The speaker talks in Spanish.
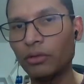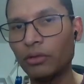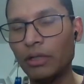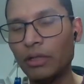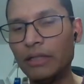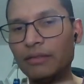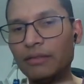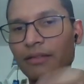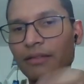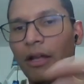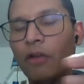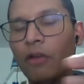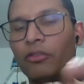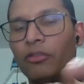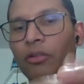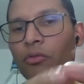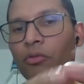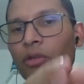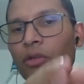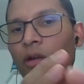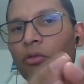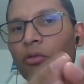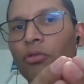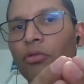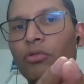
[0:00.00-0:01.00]
listados en
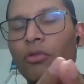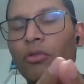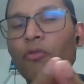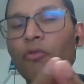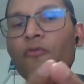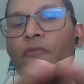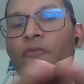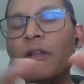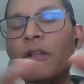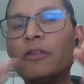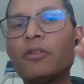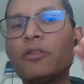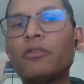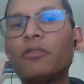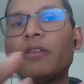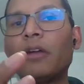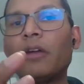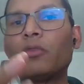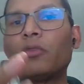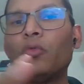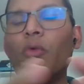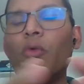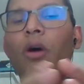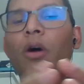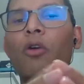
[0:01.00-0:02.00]
una columna de un filtro se
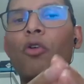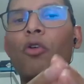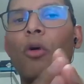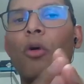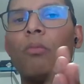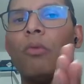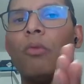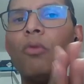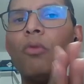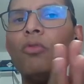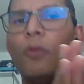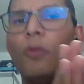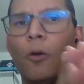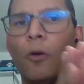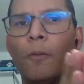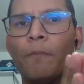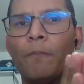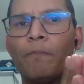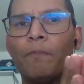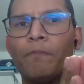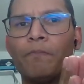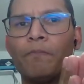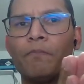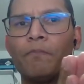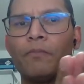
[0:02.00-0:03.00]
actúan como uno.
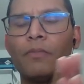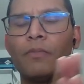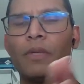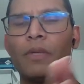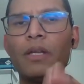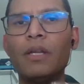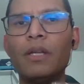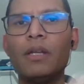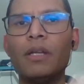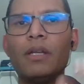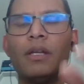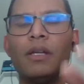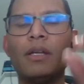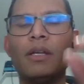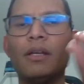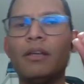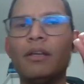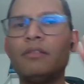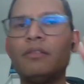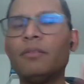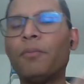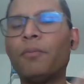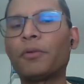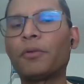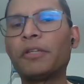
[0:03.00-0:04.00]

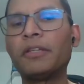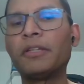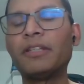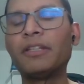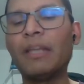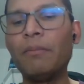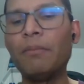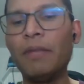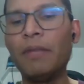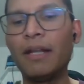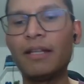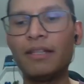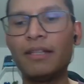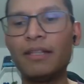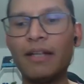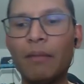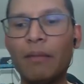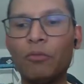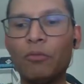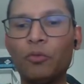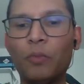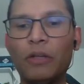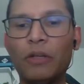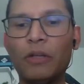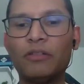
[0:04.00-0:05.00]
Es importante también que
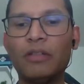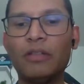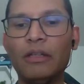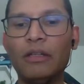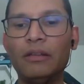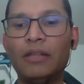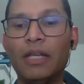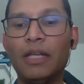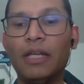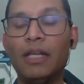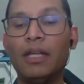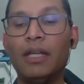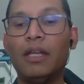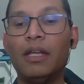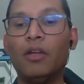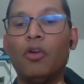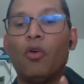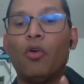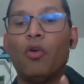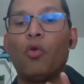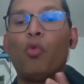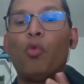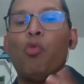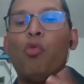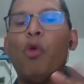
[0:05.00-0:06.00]
tengamos presente
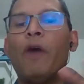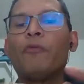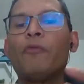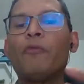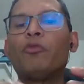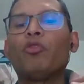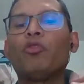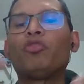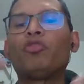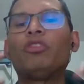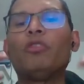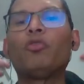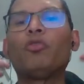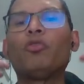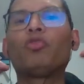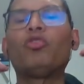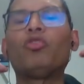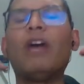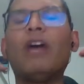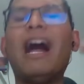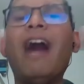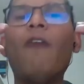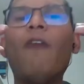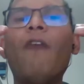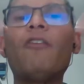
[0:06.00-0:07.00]
cuando se nos
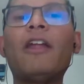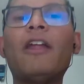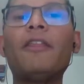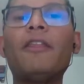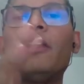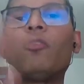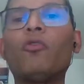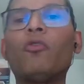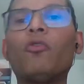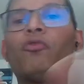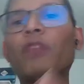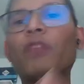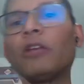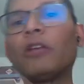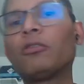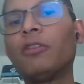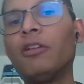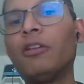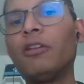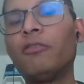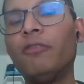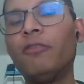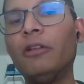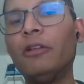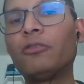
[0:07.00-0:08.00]
habla del contexto
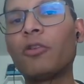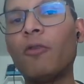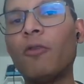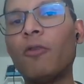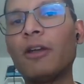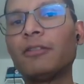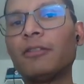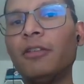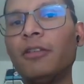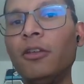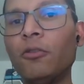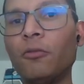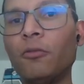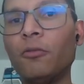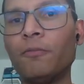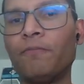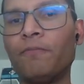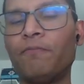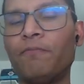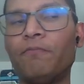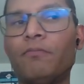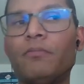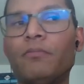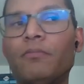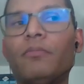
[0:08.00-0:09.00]
de filtro vacío.
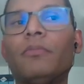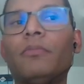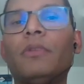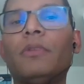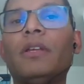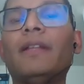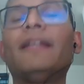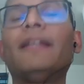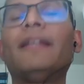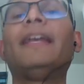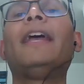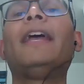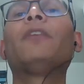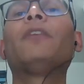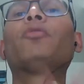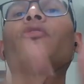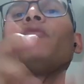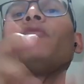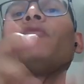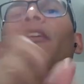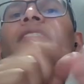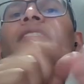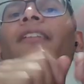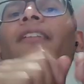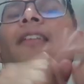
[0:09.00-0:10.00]
Eso es fácil de